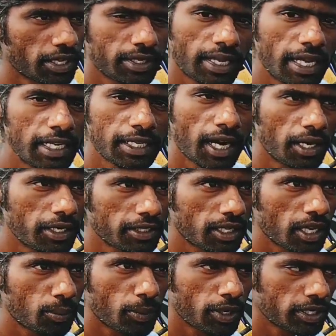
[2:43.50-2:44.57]
டெய்லி கான்டாக்டில்
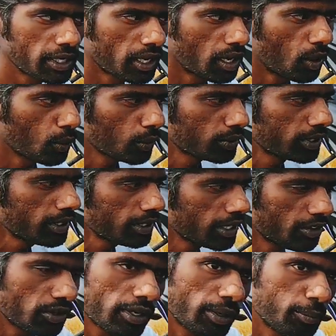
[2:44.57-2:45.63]
இருப்பாங்க இல்லையா அவங்க வந்து என்
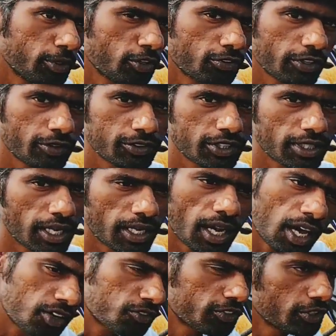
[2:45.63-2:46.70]
எம்டி ஃபைவ் வச்சிருக்காங்க
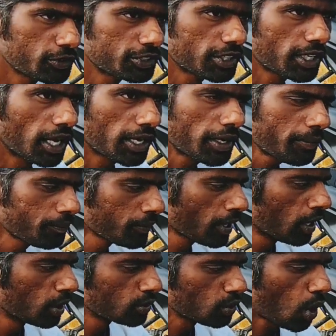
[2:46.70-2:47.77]
ஆர் ஒன் ஃபைவ் வச்சிருக்காங்க
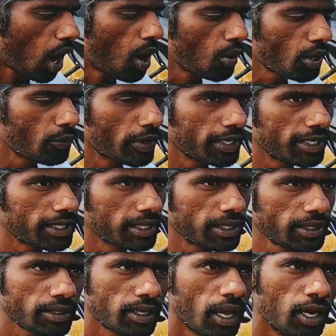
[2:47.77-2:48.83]
ஸோ அவங்க வண்டிக்கு
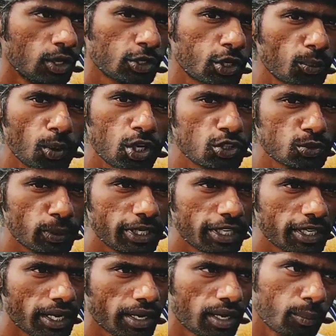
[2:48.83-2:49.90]
டிக்யூமோல் யூஸ்
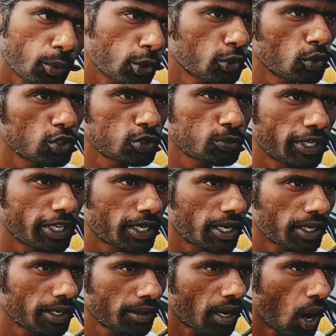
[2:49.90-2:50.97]
பண்ணியிருக்காங்க மோட்டிவ் யூஸ் பண்ணியிருக்காங்க
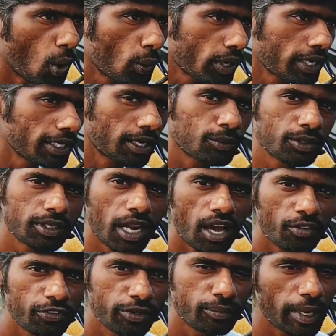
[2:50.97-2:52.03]
அவங்க கிட்ட வந்து நான்
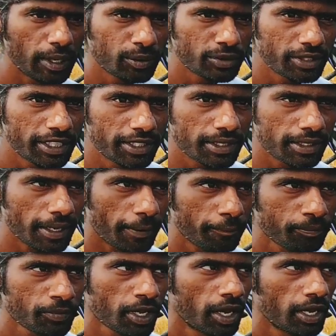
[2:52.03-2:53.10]
ஃபீட்பேக் வந்து எடுத்துக்கிட்டேன்
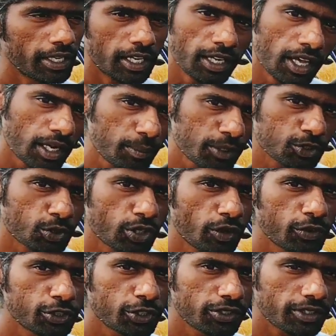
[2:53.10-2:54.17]
எல்லாருமே சொன்ன
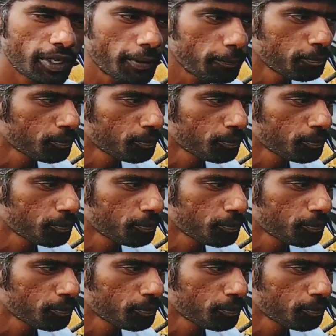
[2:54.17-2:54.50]
விஷயம் தான்